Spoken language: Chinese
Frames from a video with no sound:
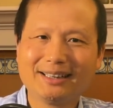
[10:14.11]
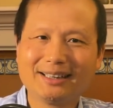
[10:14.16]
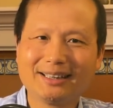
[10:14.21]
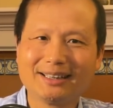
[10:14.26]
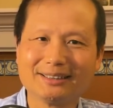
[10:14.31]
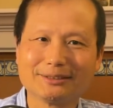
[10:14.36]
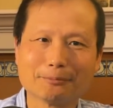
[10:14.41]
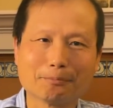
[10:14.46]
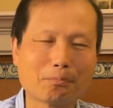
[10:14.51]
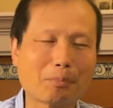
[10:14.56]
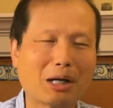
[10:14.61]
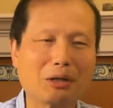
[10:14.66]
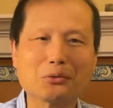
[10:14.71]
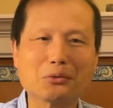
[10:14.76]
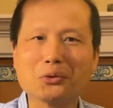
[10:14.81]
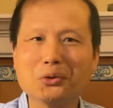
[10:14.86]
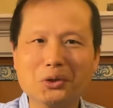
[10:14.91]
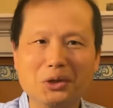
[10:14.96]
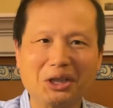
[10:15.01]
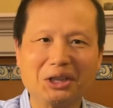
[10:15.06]
那就包
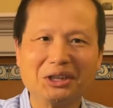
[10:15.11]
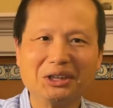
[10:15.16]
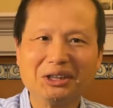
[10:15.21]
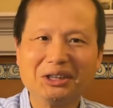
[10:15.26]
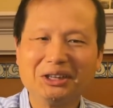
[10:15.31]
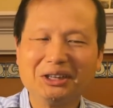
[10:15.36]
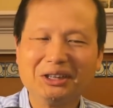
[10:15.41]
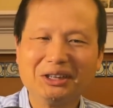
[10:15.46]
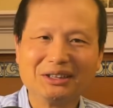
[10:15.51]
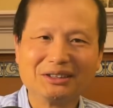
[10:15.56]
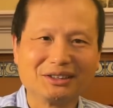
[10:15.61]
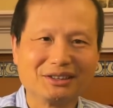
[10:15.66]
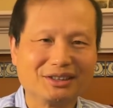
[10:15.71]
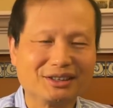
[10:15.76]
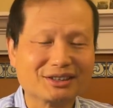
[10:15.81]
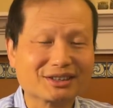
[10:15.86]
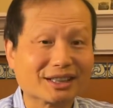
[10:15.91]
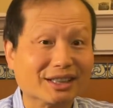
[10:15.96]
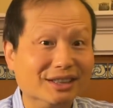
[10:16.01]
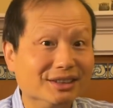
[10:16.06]
括这些
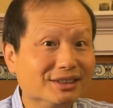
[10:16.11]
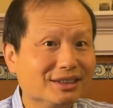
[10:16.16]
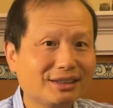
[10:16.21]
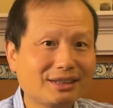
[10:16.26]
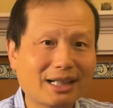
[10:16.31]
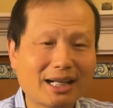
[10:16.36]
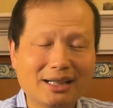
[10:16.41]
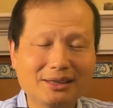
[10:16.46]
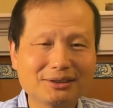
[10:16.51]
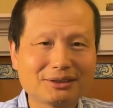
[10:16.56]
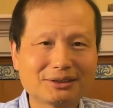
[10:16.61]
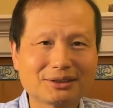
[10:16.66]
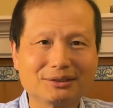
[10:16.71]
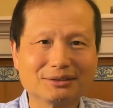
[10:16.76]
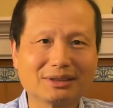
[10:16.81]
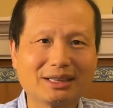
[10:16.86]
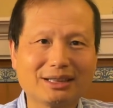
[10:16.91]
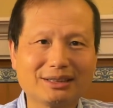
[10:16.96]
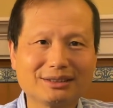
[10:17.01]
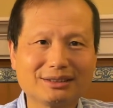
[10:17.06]
神枪手
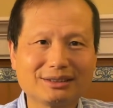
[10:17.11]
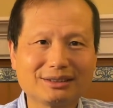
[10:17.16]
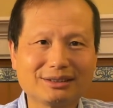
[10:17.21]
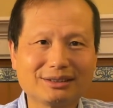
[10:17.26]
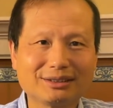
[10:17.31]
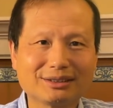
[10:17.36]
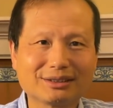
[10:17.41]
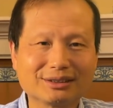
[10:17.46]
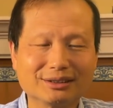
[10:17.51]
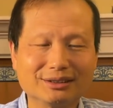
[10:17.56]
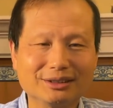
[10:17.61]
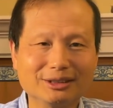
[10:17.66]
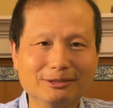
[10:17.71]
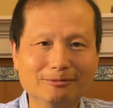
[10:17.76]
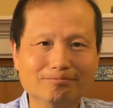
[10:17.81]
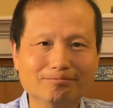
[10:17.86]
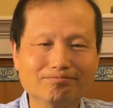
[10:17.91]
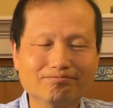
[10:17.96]
的事迹。